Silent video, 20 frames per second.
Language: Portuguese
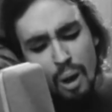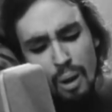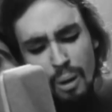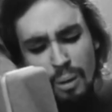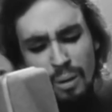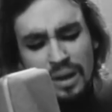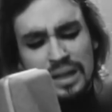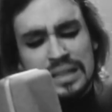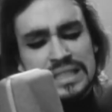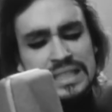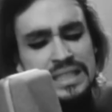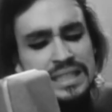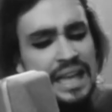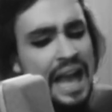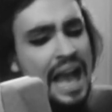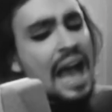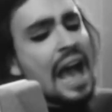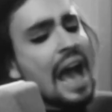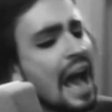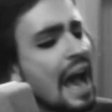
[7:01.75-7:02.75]
mainstream
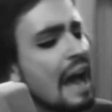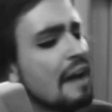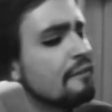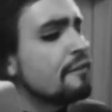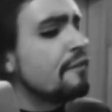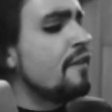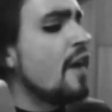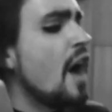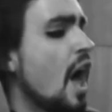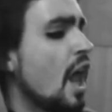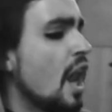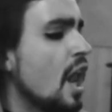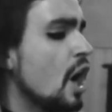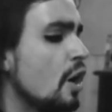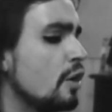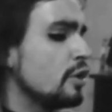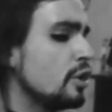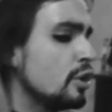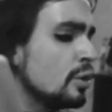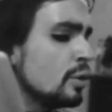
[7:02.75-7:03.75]
que eu tô, eu
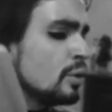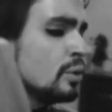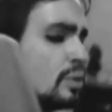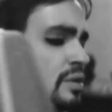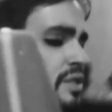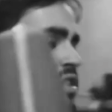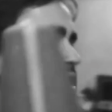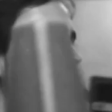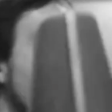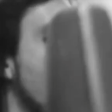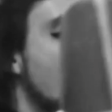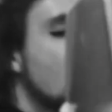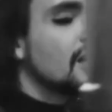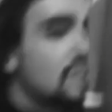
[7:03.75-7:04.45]
tive que fazer um esforço